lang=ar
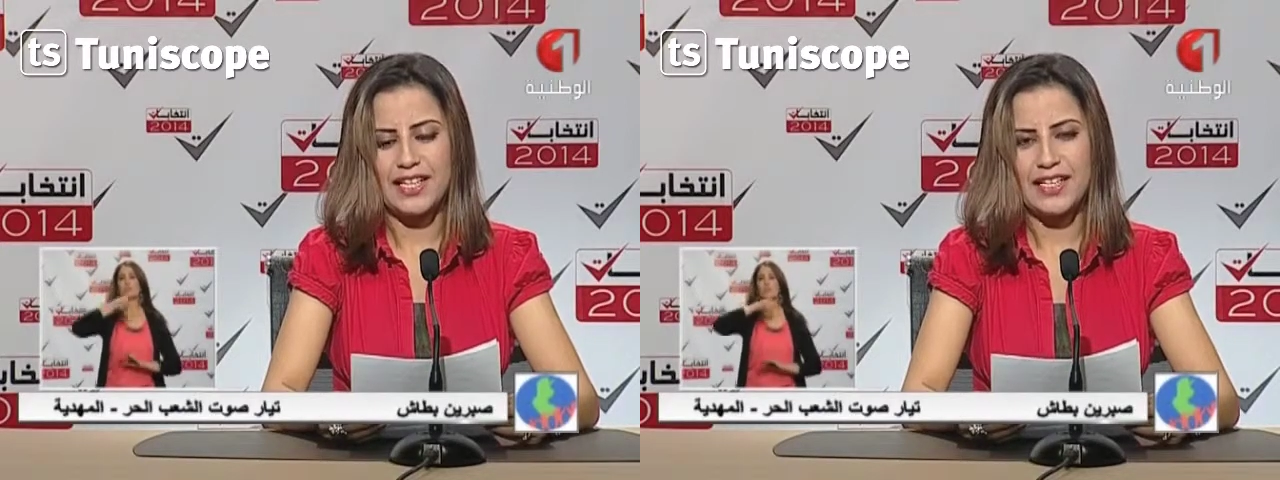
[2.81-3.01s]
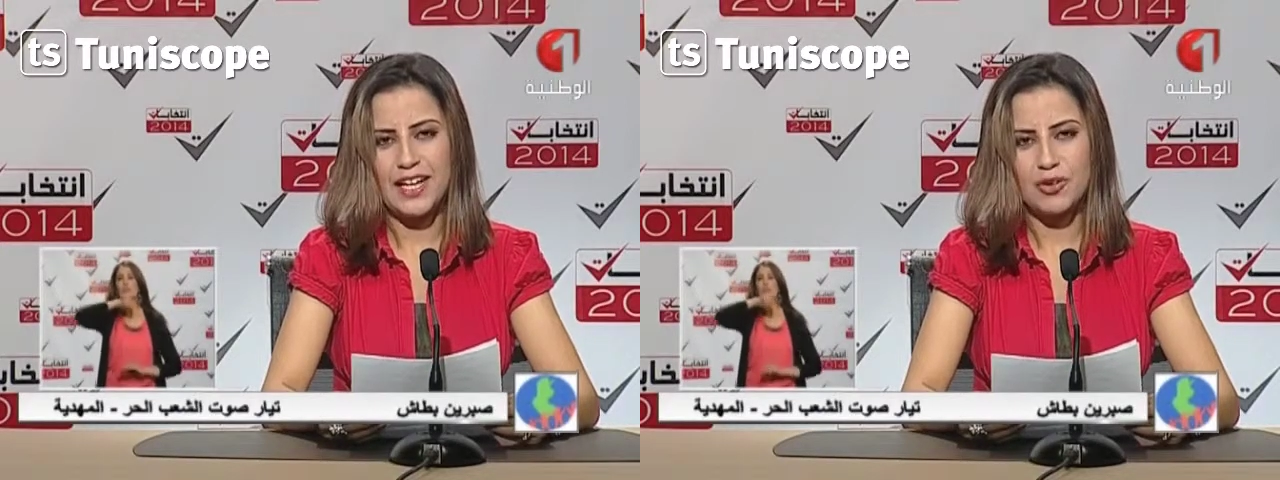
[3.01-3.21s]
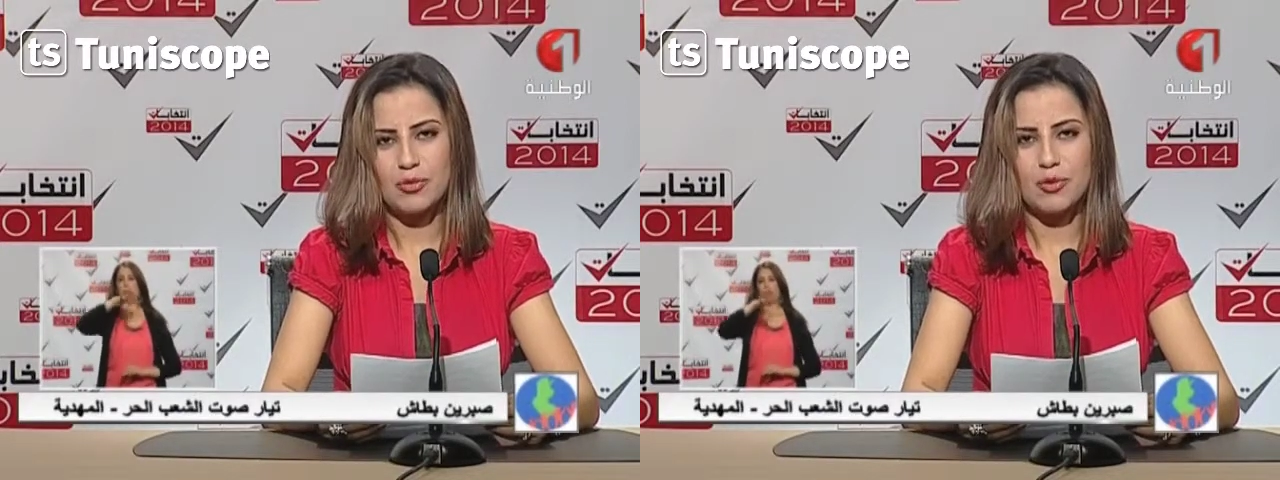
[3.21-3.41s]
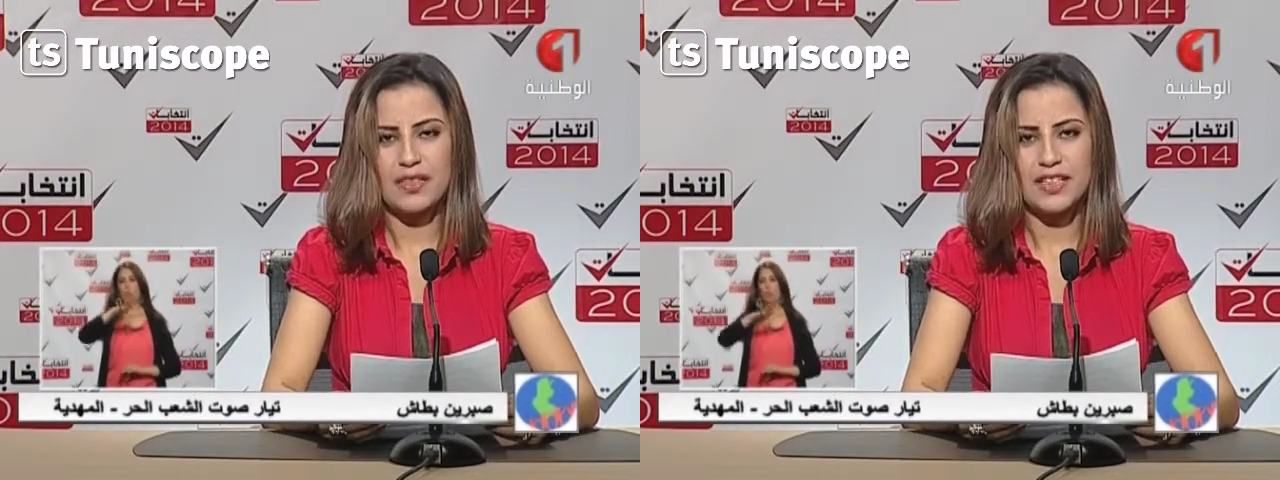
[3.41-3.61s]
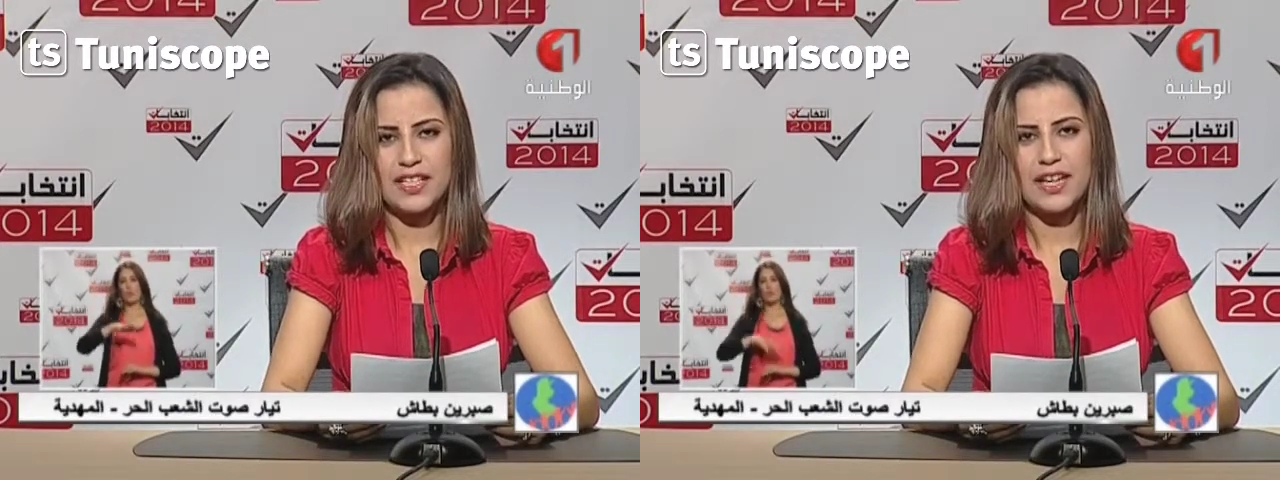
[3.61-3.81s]
نحن
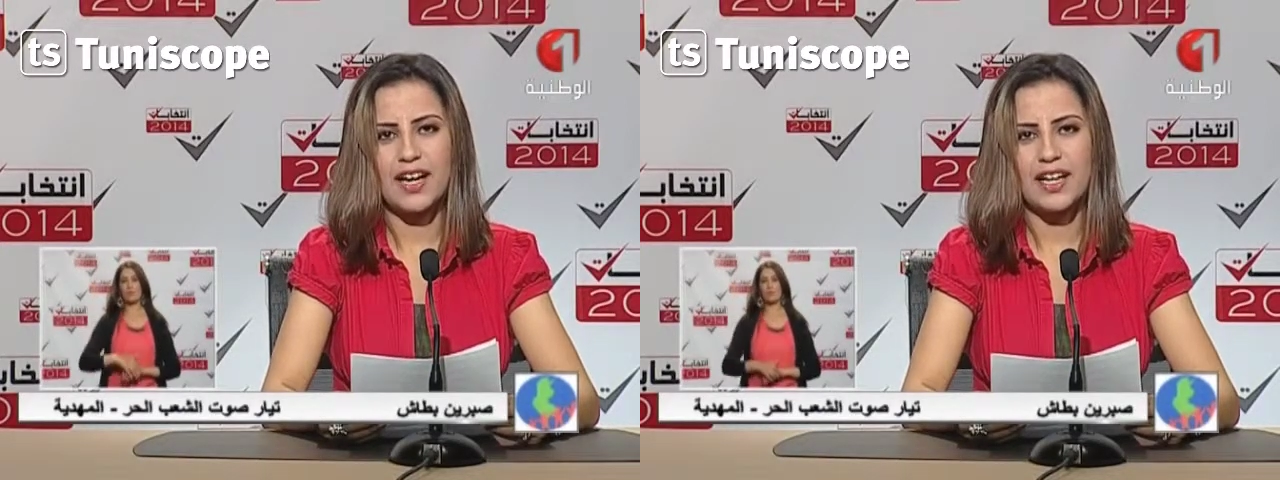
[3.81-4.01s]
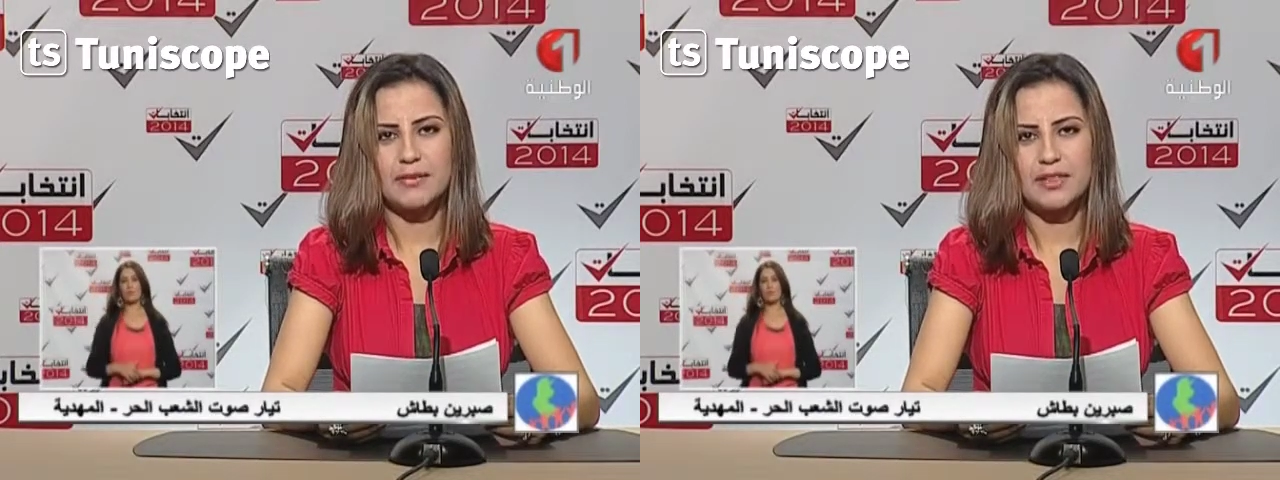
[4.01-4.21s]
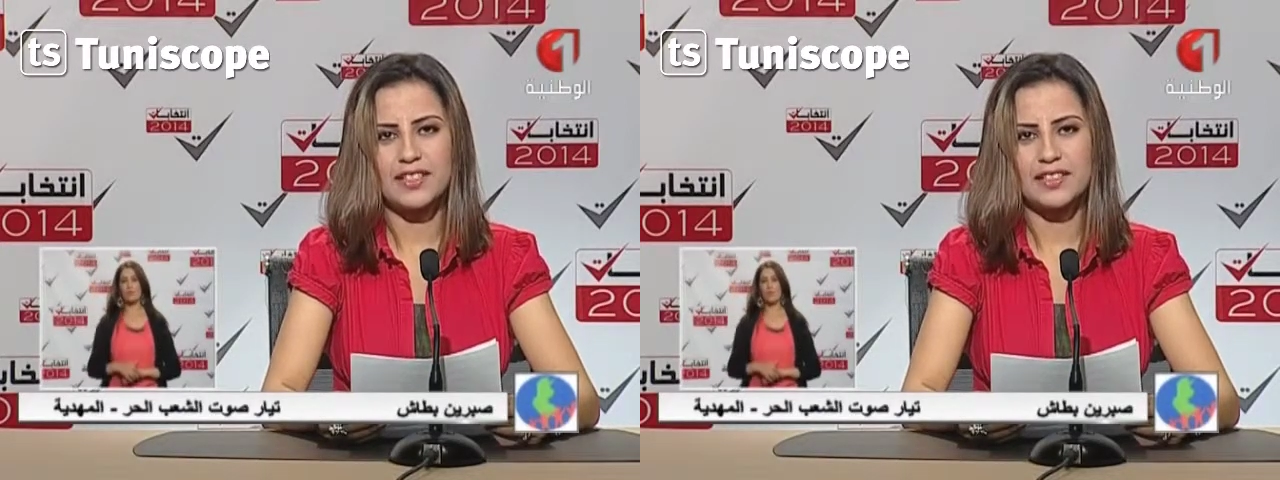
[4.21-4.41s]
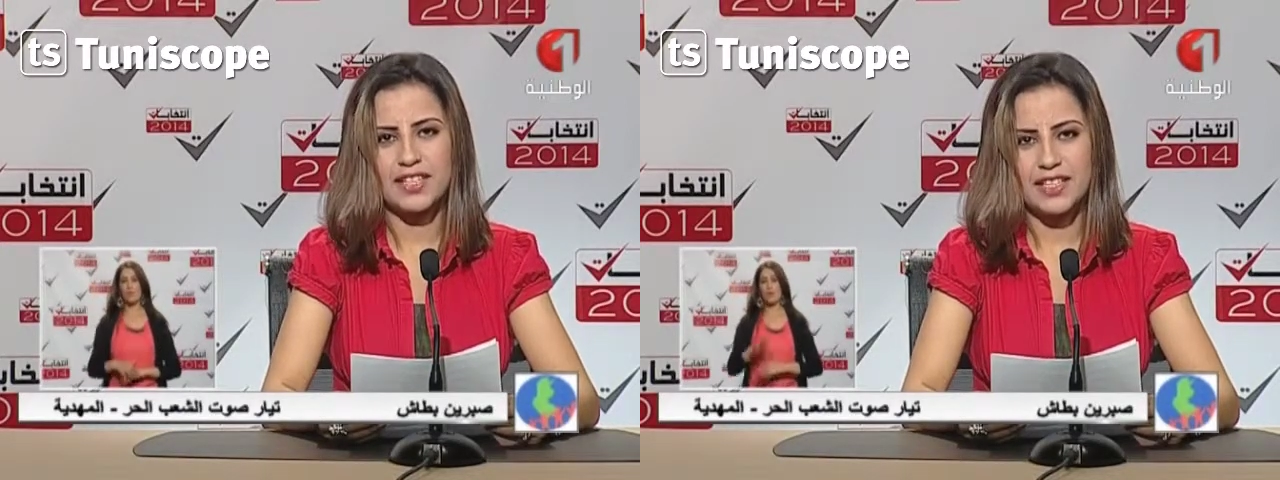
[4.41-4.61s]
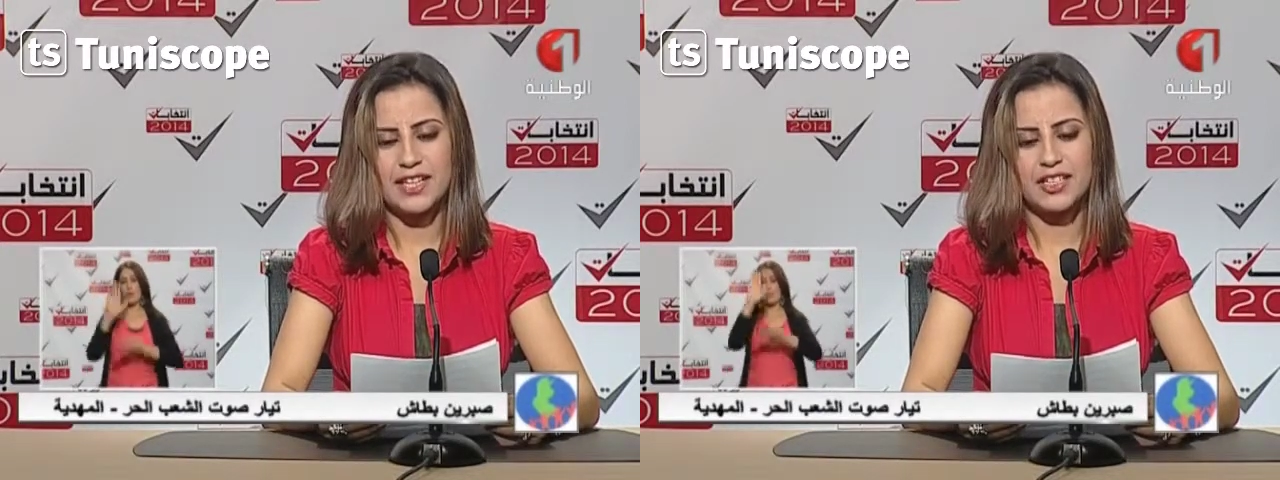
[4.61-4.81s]
ممثلي قائمة
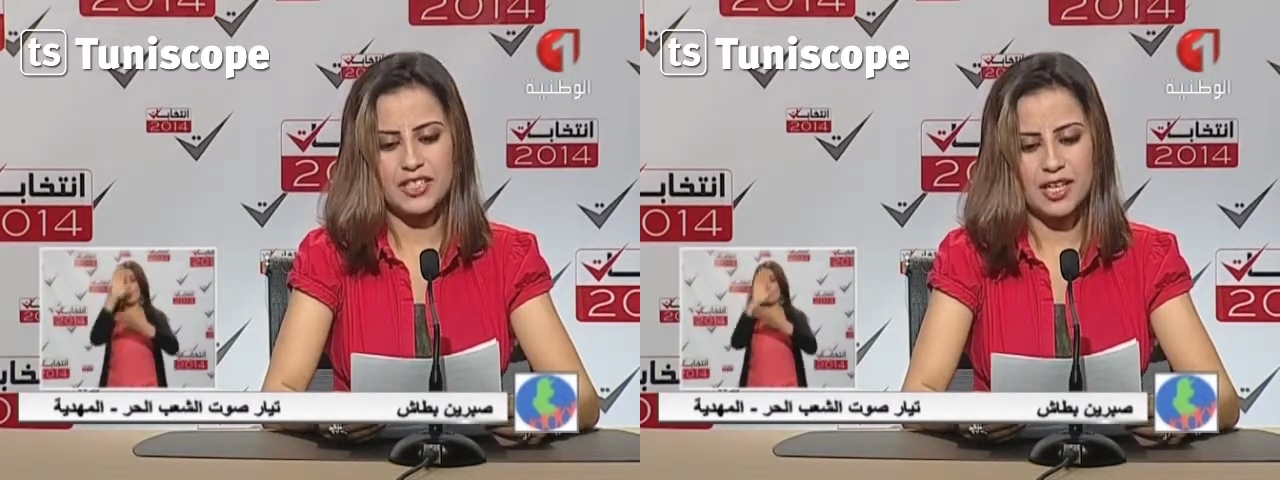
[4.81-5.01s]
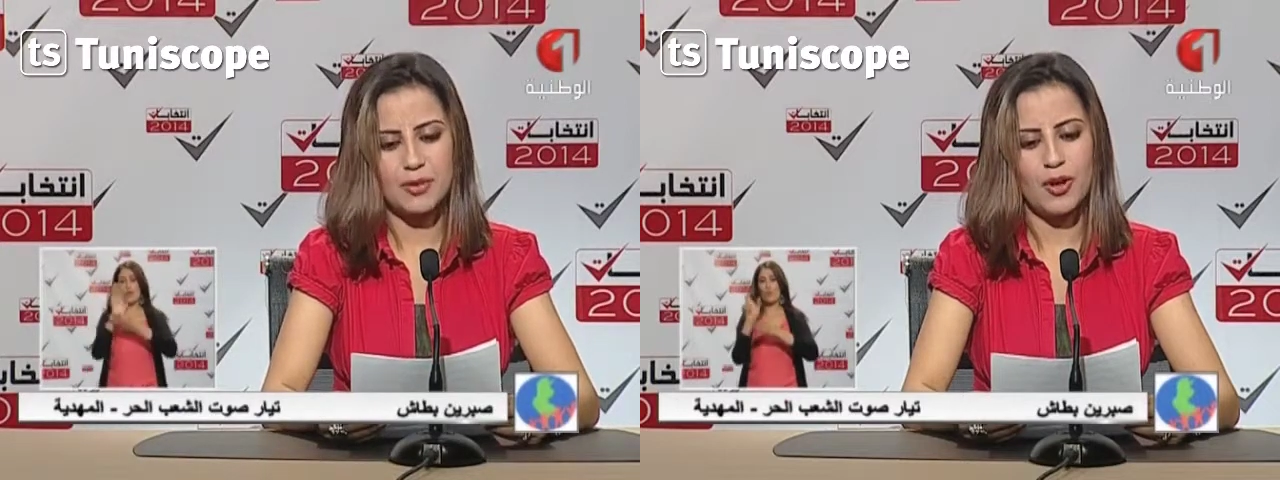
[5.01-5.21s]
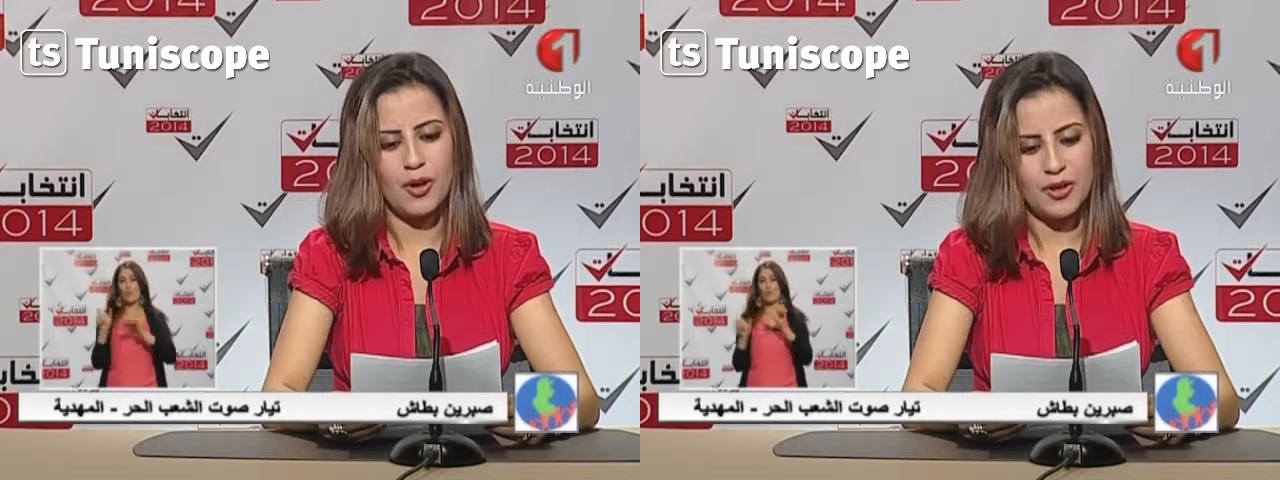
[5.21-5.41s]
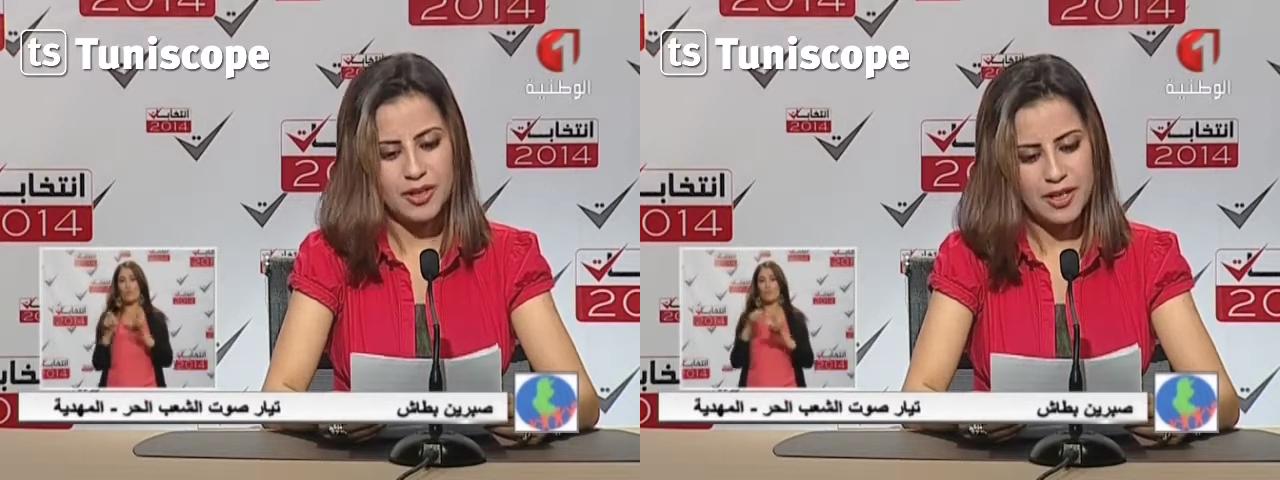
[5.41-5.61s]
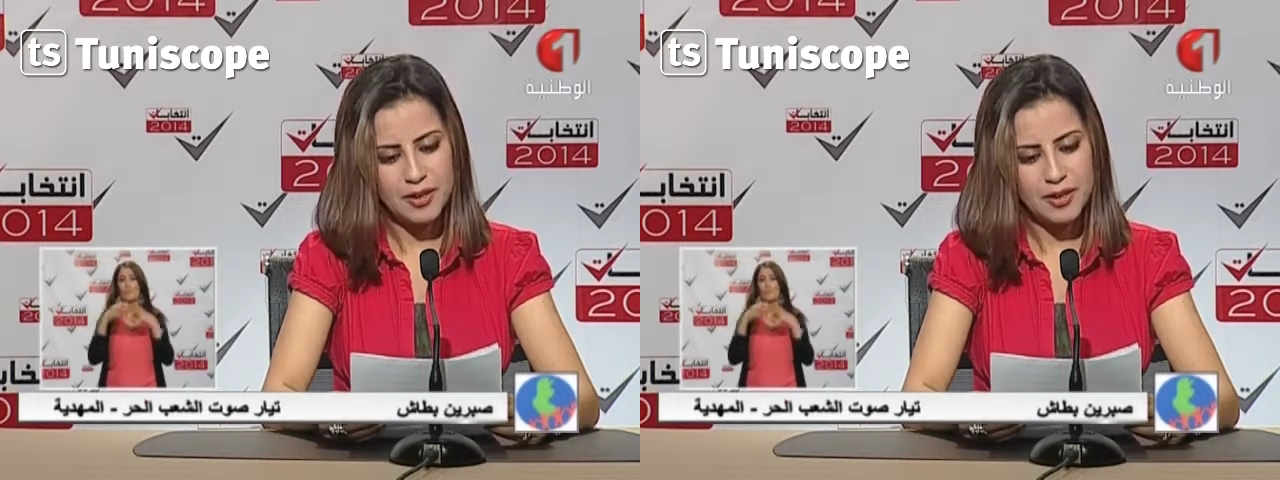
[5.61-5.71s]
التيار الشعب الحر